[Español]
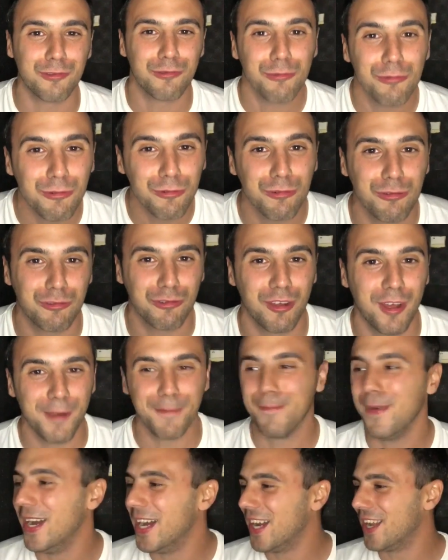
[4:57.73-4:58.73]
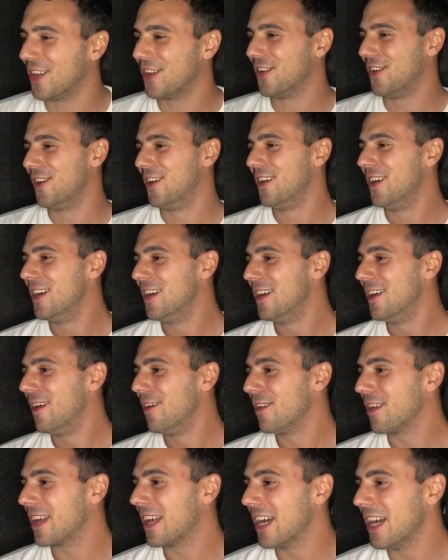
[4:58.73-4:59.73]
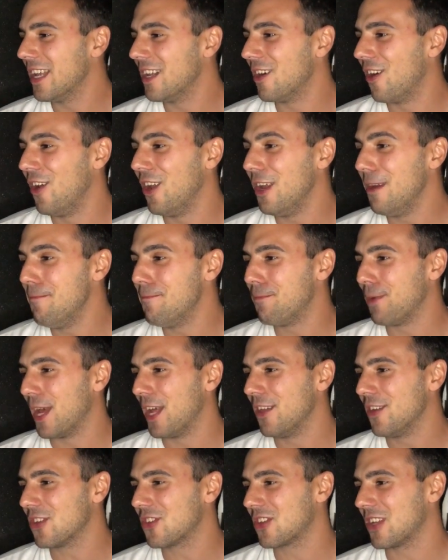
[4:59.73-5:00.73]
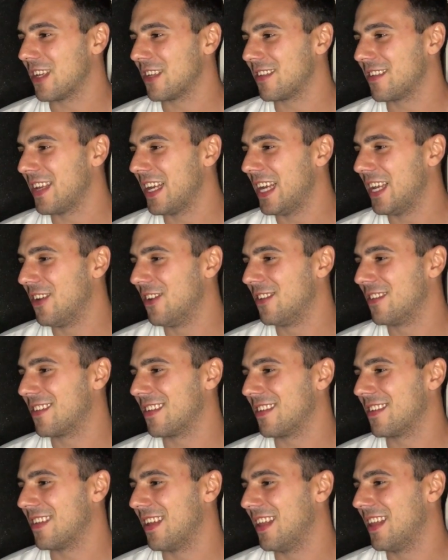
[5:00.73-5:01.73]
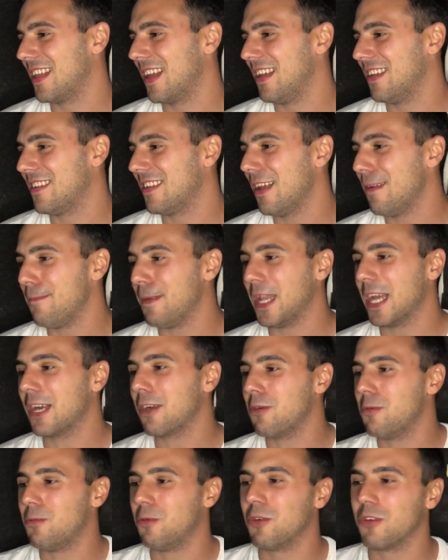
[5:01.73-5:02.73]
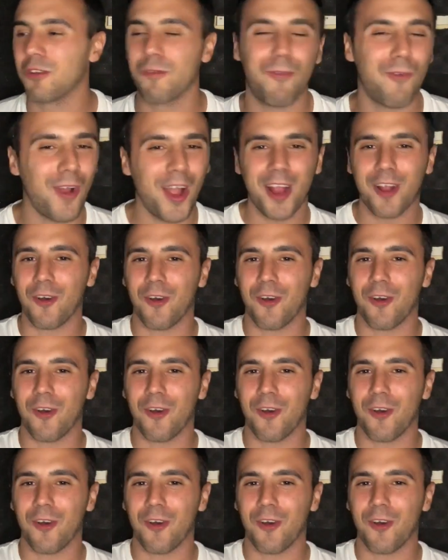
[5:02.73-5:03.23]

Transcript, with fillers: suyo, hermano. Gana Olimpia 2 a 0 en 66. Mirá cómo fue